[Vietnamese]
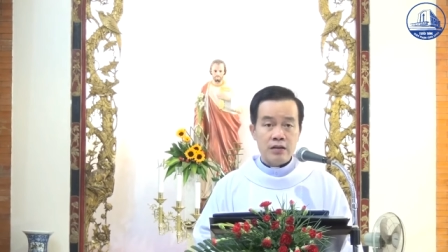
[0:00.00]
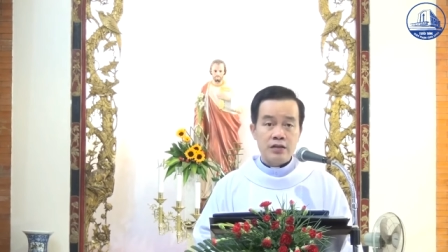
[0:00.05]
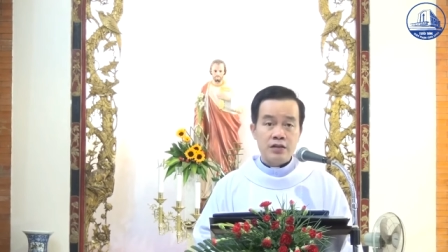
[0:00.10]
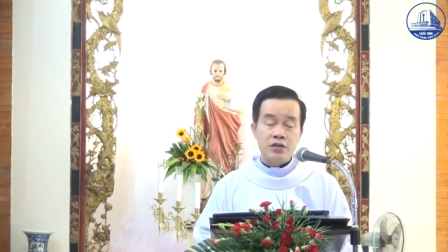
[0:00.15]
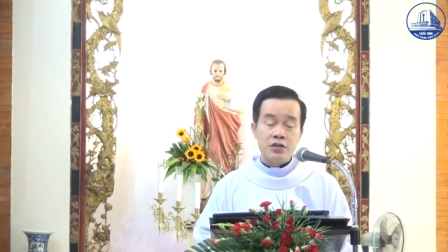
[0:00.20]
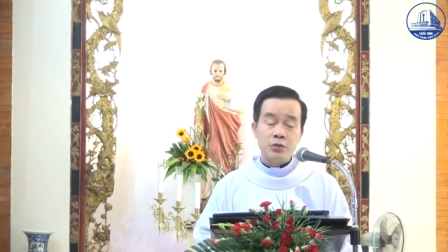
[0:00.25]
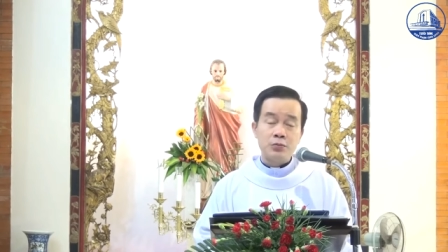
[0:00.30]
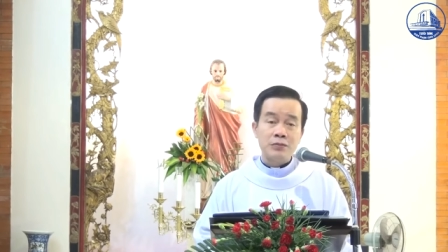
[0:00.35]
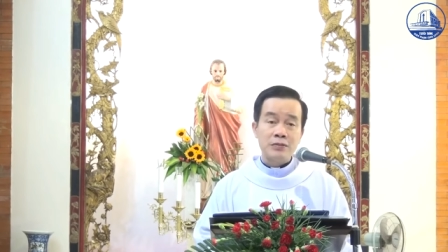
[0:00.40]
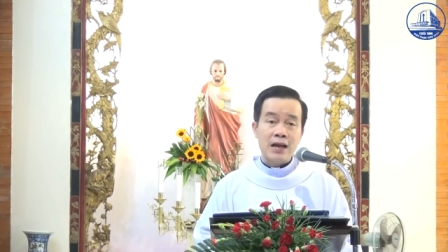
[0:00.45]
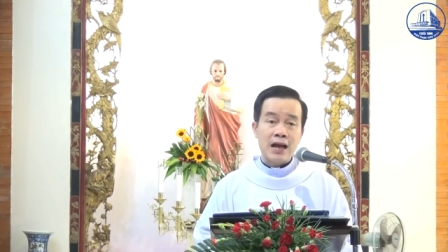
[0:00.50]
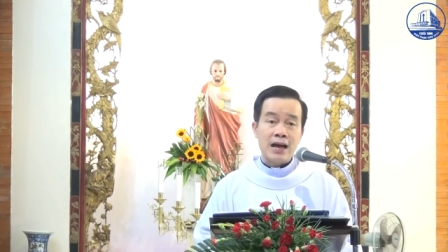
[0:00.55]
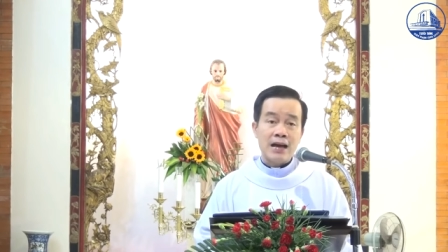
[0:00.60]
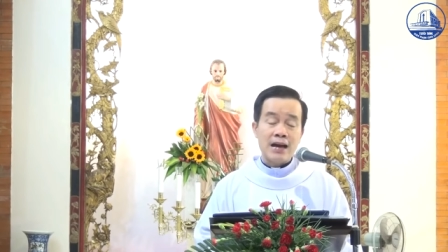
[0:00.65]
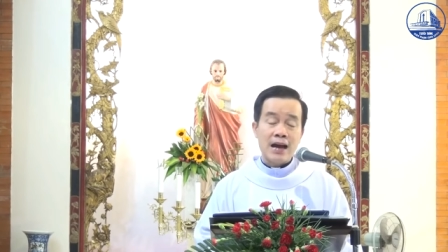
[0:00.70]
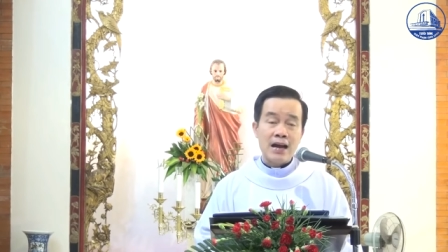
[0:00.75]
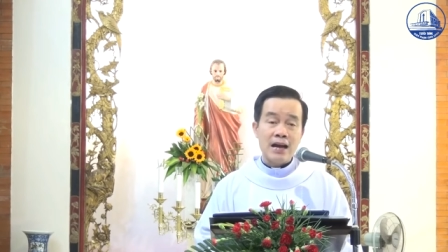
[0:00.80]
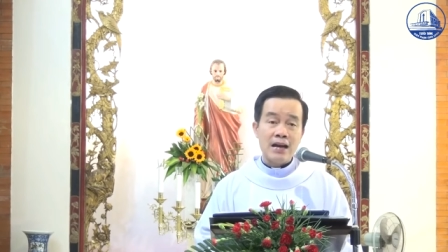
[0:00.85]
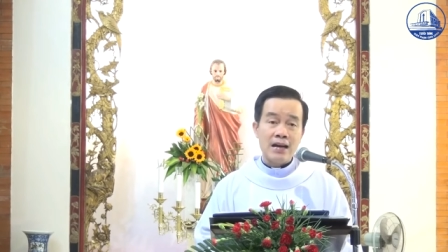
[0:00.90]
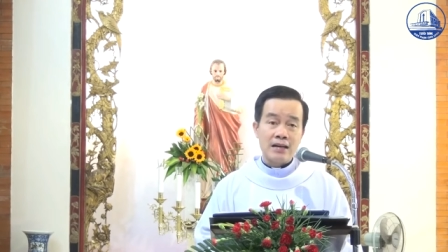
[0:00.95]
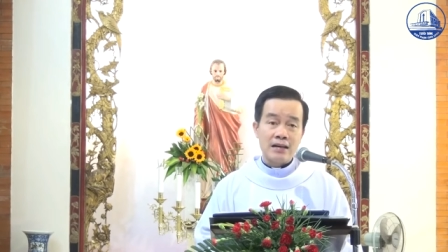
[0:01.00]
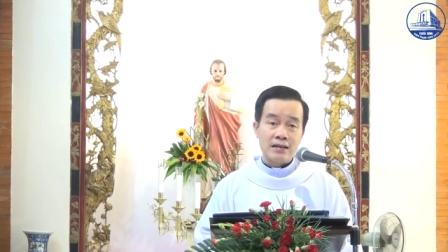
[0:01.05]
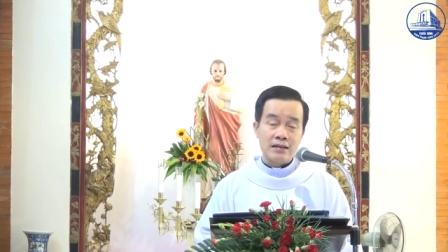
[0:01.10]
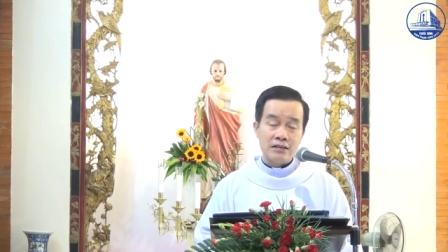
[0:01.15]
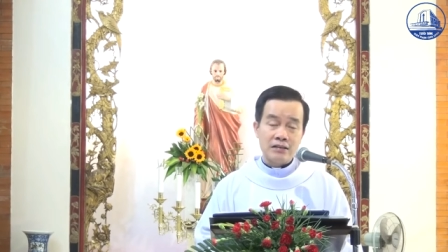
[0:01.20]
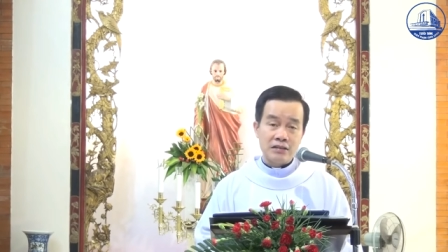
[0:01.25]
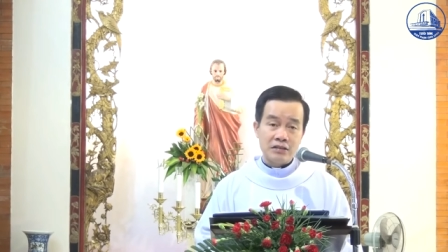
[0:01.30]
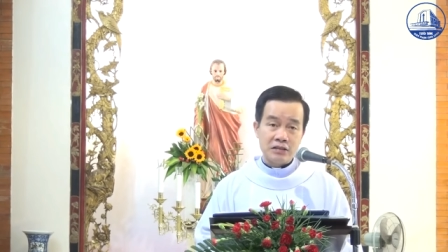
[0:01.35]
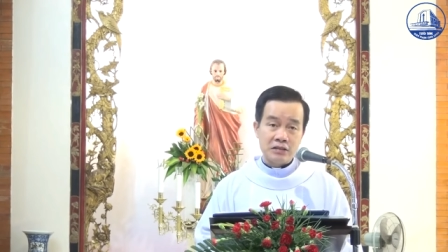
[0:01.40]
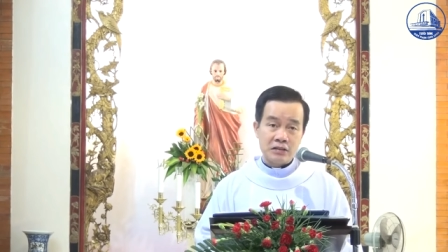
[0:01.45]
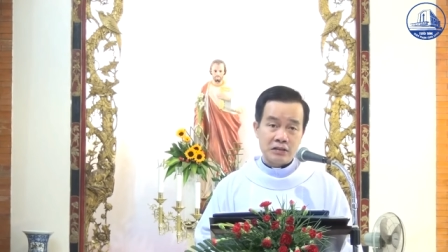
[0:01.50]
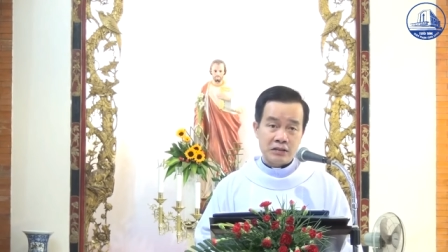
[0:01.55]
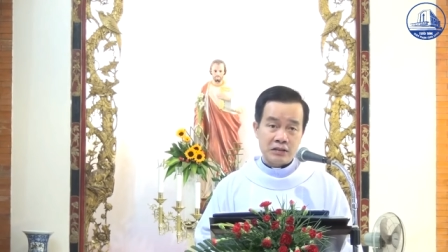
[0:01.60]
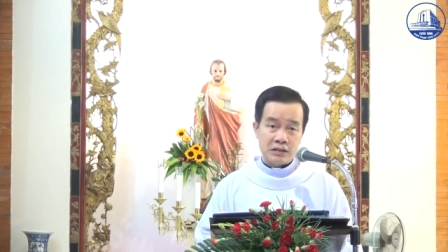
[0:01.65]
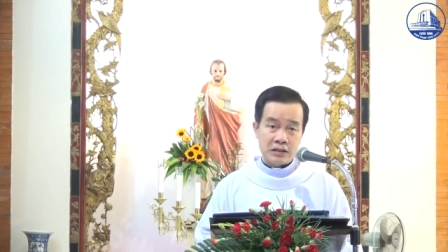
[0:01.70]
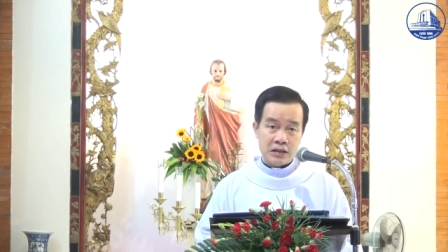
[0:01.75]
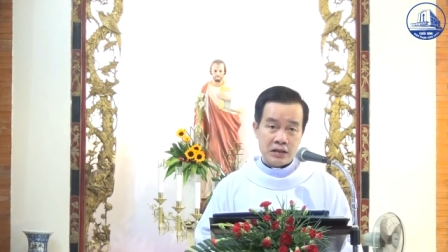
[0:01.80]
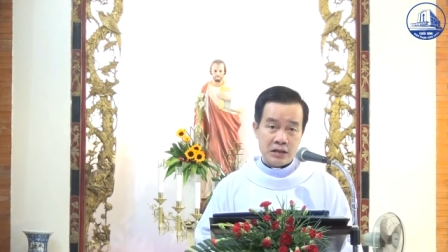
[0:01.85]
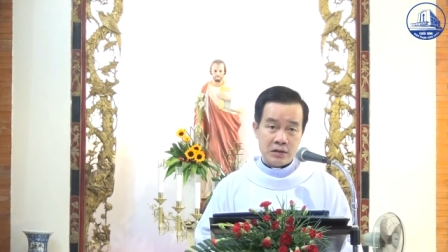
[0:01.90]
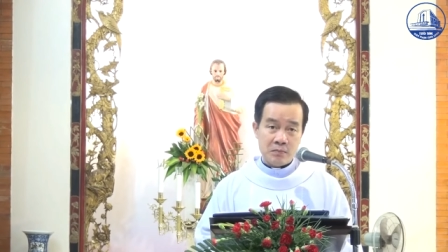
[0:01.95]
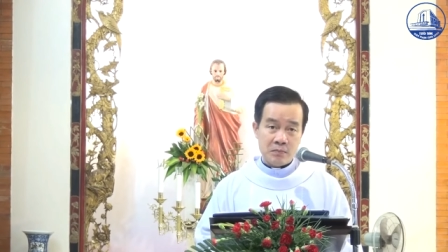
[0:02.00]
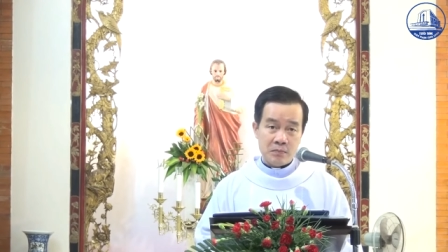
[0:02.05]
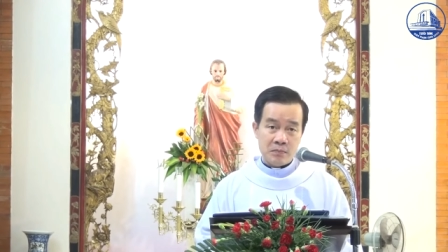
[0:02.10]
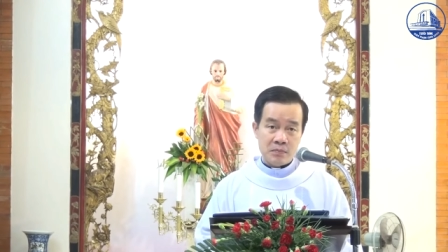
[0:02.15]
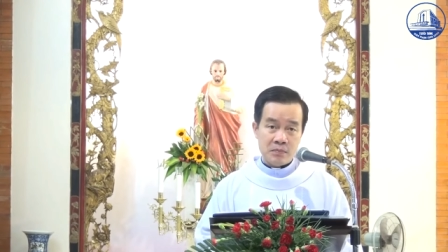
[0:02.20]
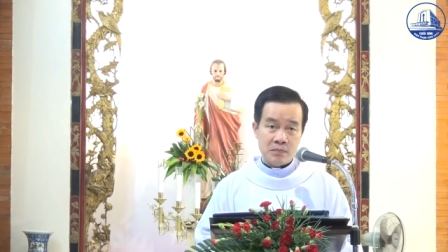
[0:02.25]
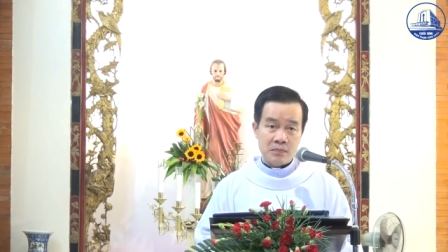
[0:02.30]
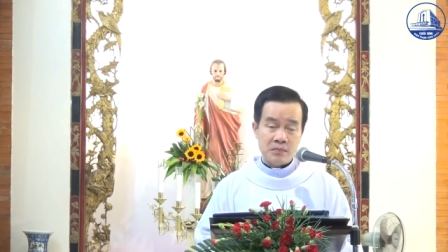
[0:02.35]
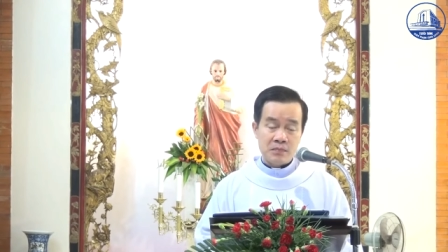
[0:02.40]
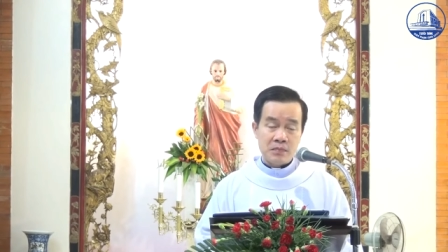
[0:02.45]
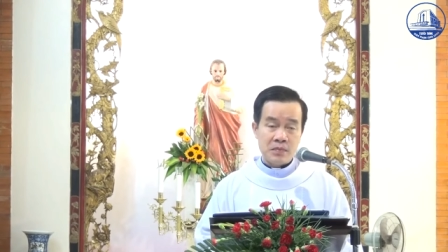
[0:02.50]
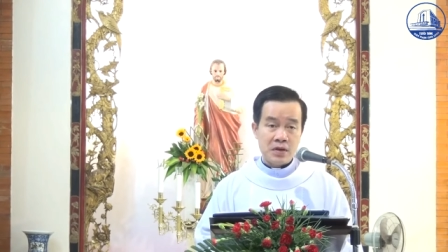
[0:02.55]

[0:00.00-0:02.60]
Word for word: chúng ta đã lần lượt tìm